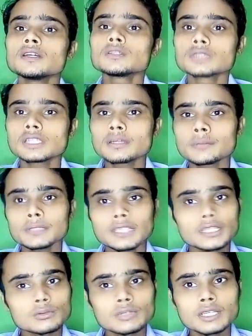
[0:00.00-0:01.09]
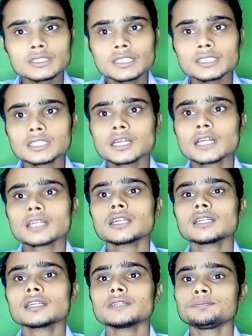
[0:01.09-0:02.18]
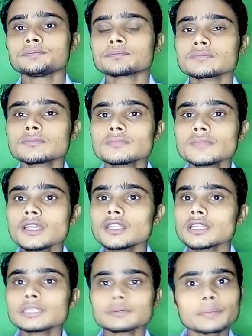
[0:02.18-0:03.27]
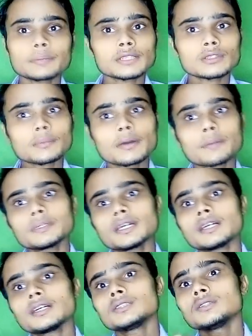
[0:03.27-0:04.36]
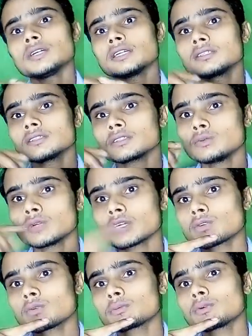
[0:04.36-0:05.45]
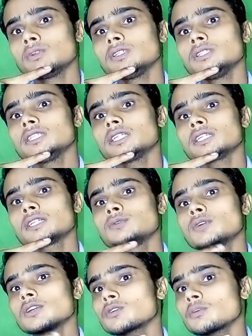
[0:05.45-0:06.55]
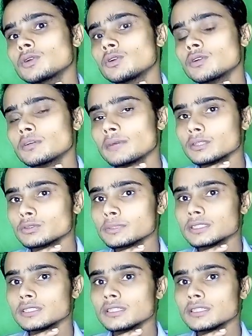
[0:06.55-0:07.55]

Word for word: तो चलिए मैं बताता हूँ गाइज कैसे क्या करना है ठीक है देखिए सबसे पहले तो आप अपना जो है गूगल क्रोम खोल लीजिए ठीक है गूगल क्रोम खोलने के बाद उस पर